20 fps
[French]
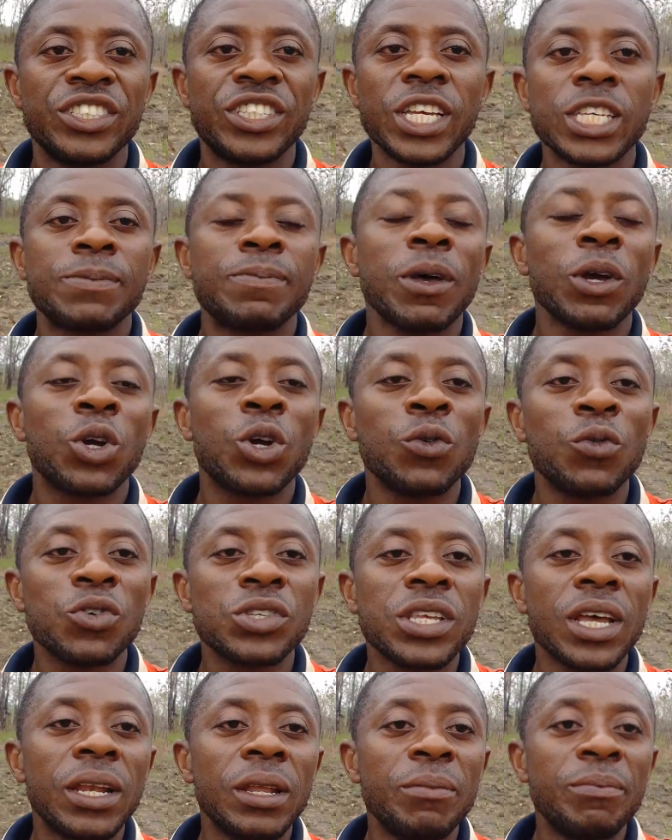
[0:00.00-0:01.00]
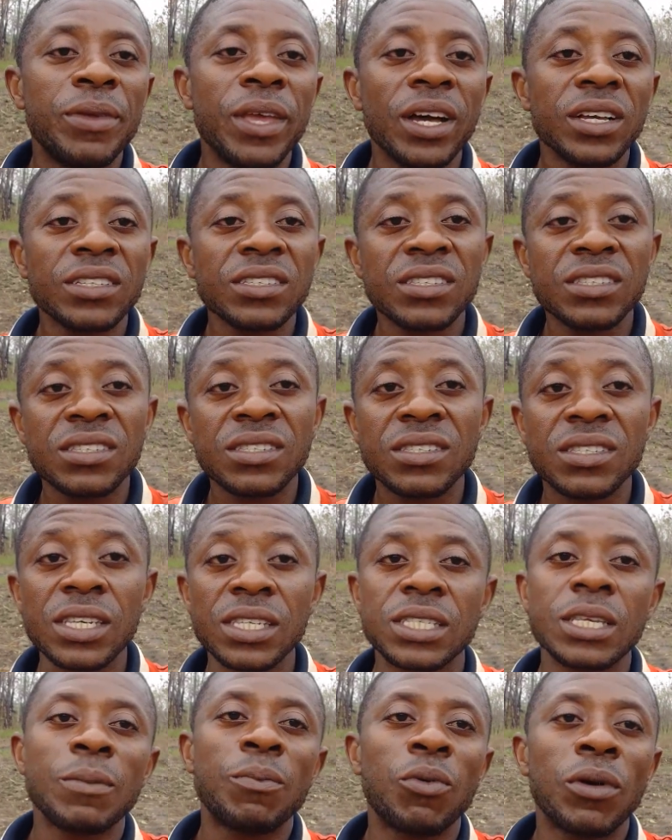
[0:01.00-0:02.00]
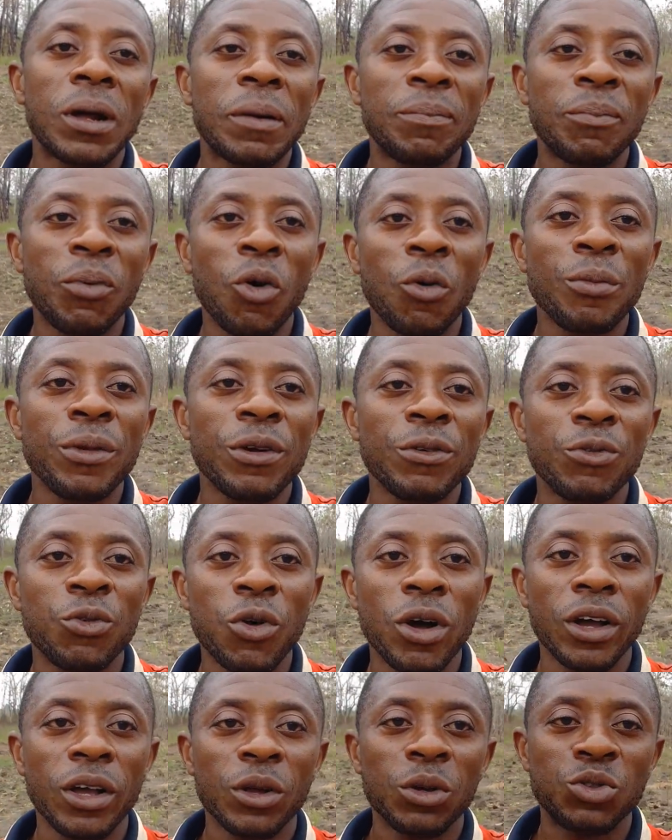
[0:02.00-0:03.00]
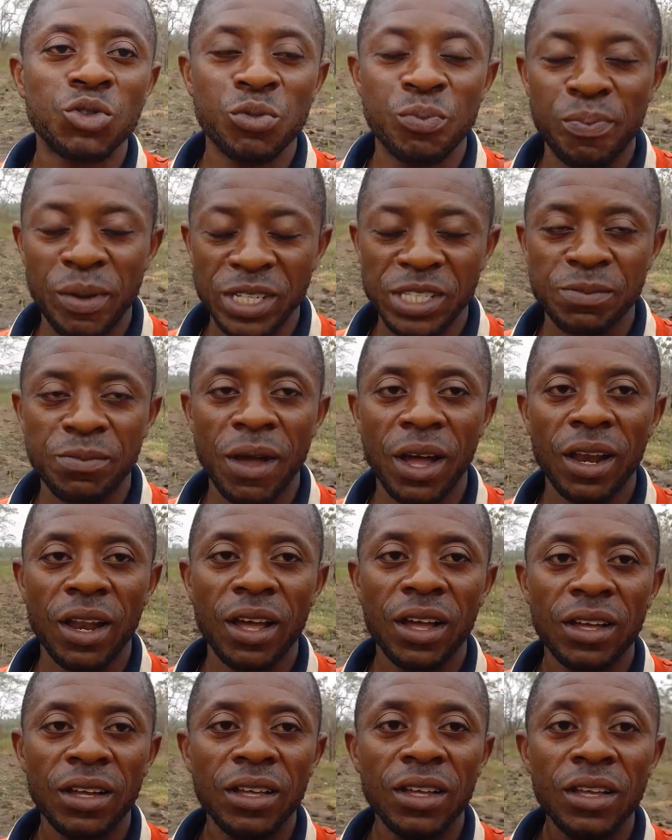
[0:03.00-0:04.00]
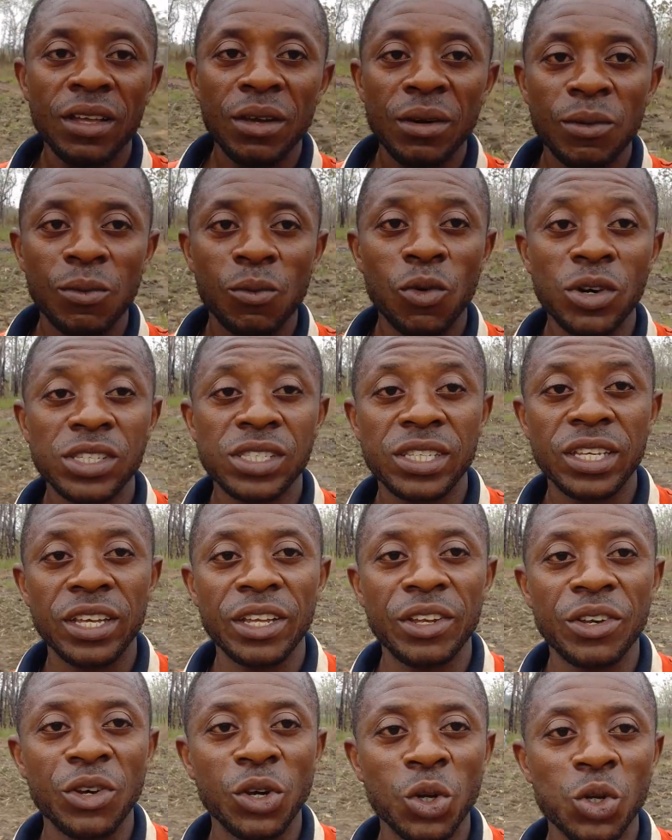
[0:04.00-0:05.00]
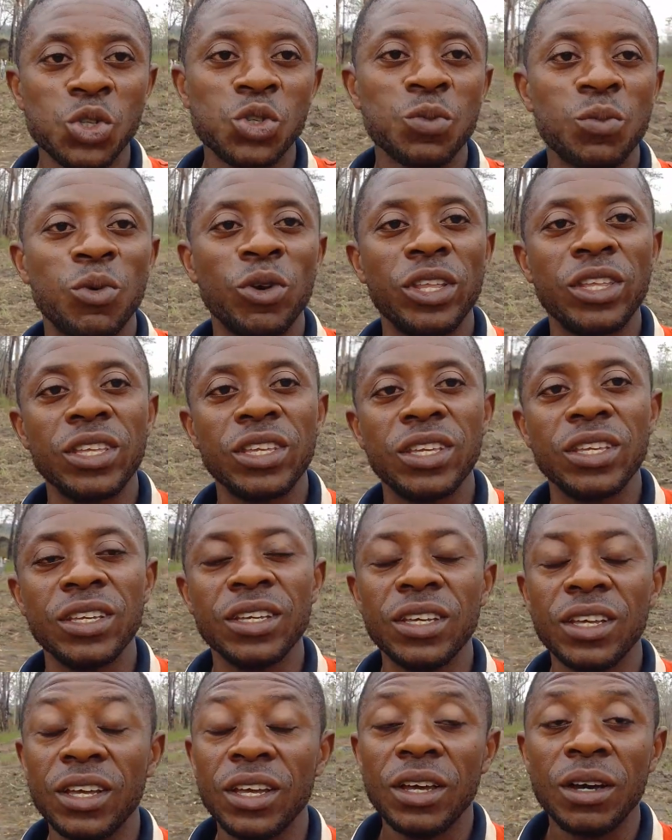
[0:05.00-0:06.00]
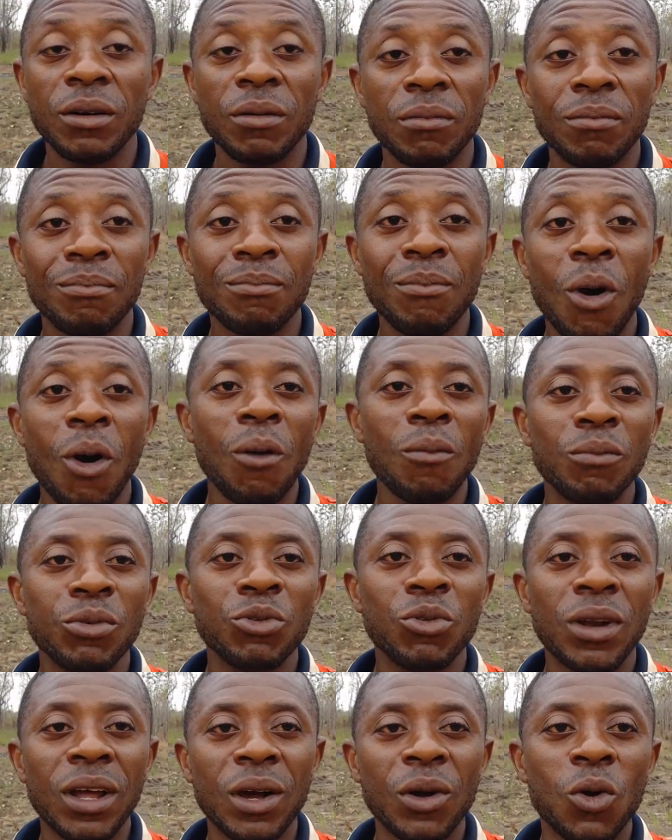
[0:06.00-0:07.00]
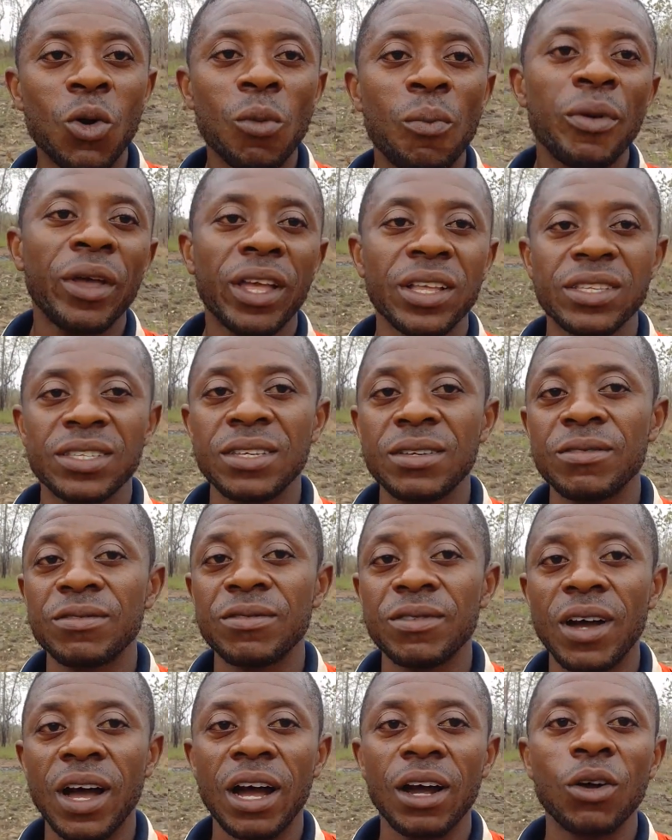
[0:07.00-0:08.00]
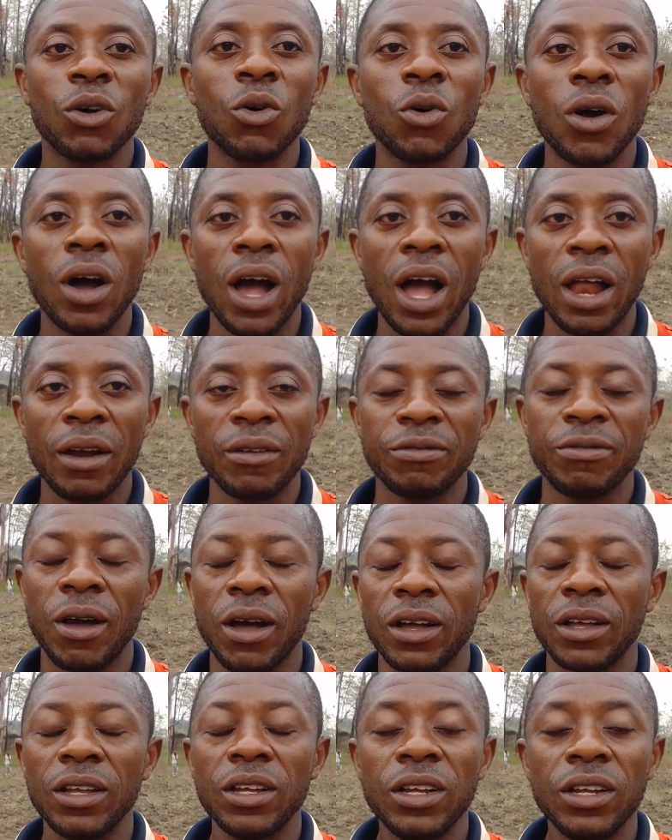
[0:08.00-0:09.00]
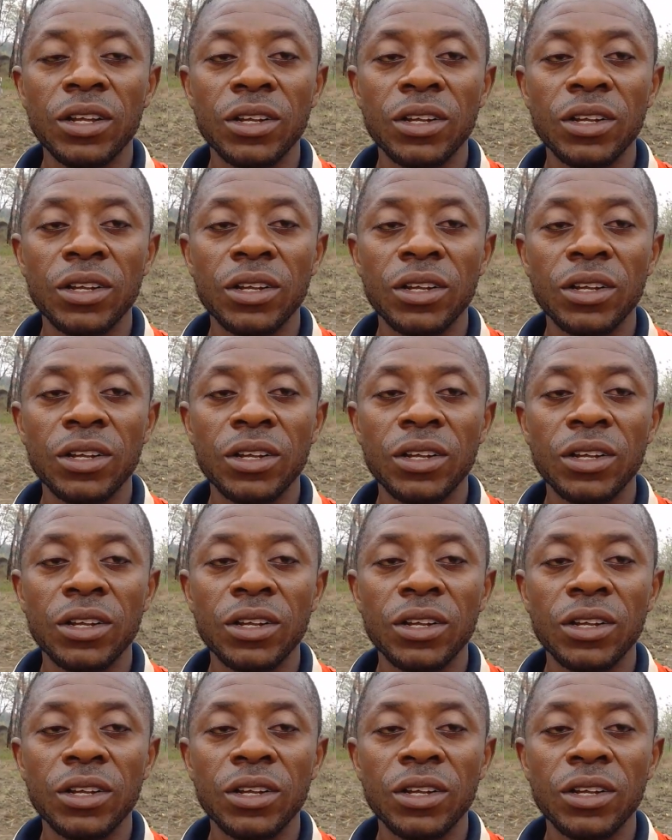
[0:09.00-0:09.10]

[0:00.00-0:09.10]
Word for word: J'espère que vous allez bien. Si c'est pour la première fois que tu passes par là, moi c'est Nos Boulingui, membre de la coopérative Agro Alpha.